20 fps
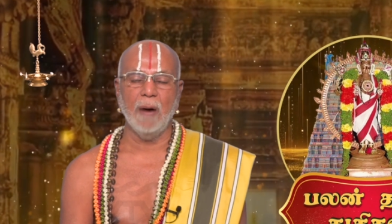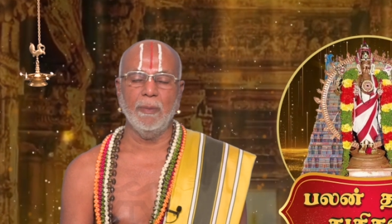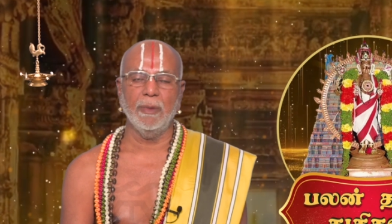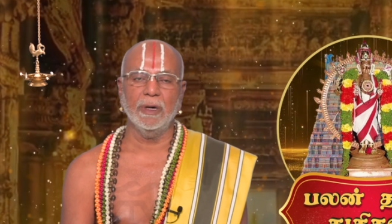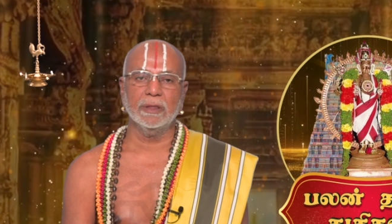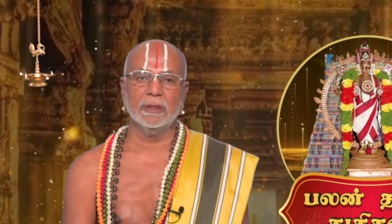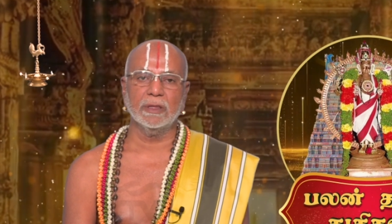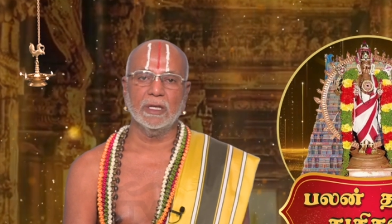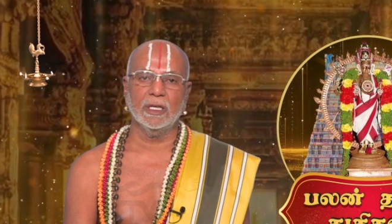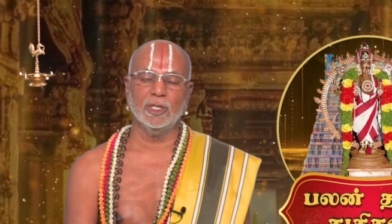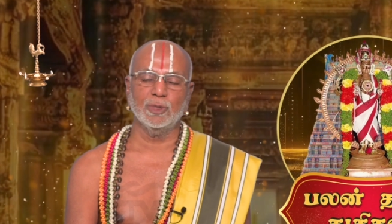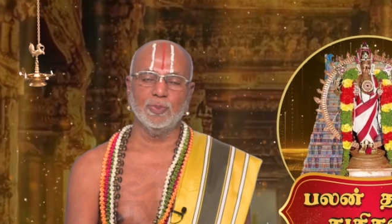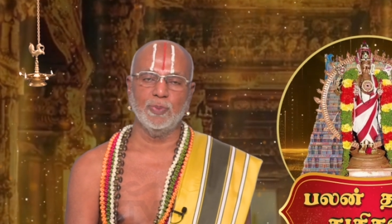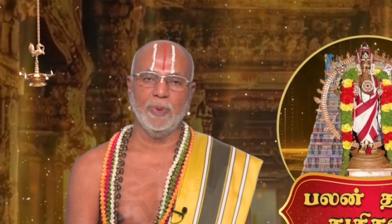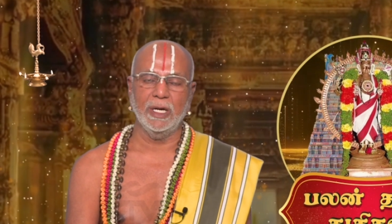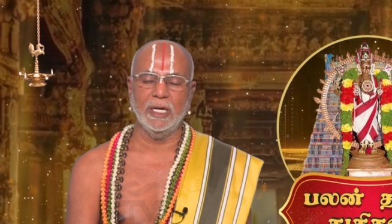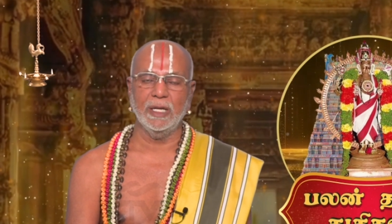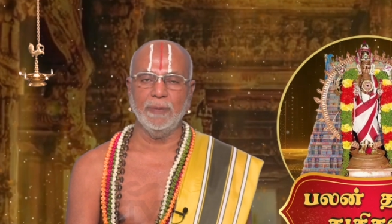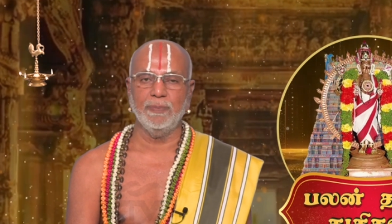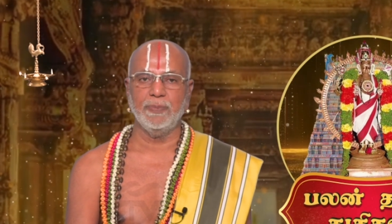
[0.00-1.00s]
நாமத்தை
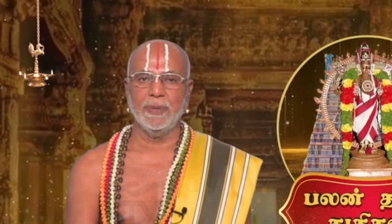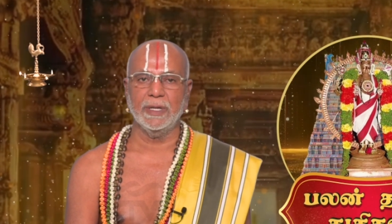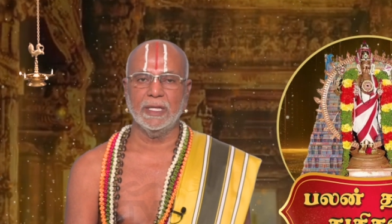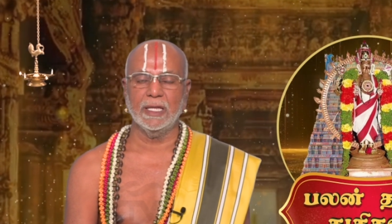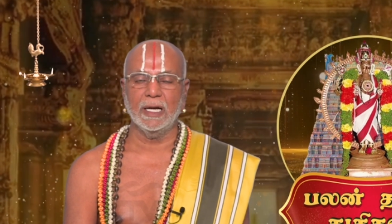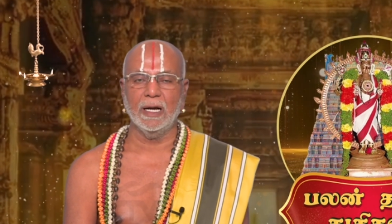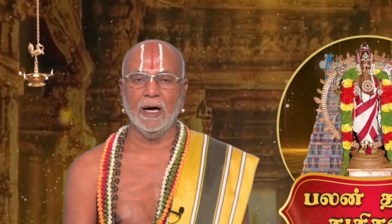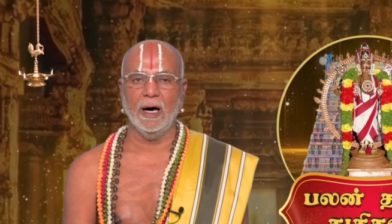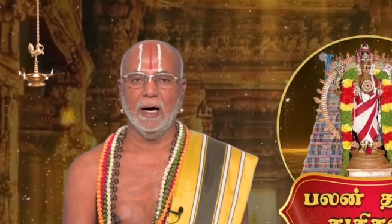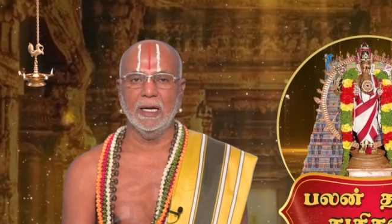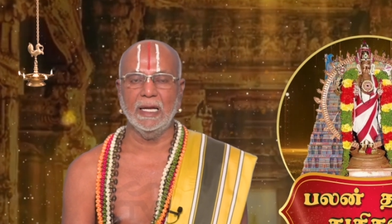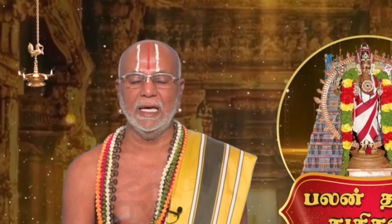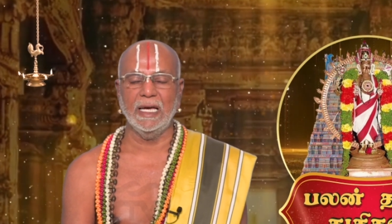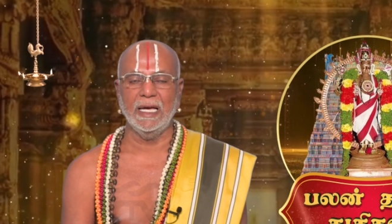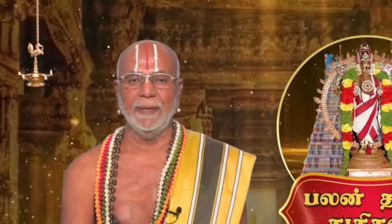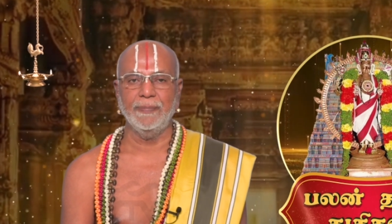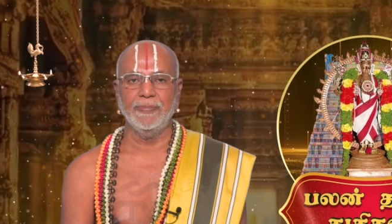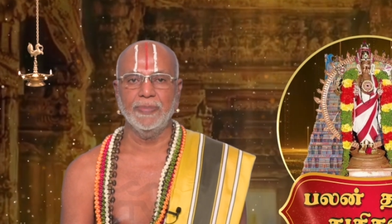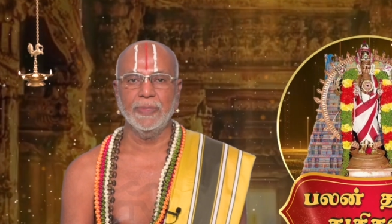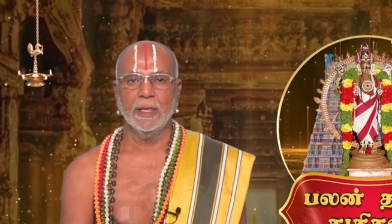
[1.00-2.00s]

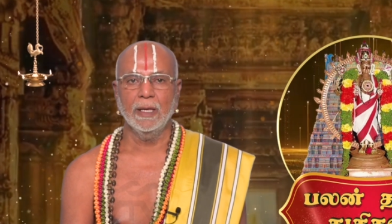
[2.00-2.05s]
ஸ்மரிப்பதனாலே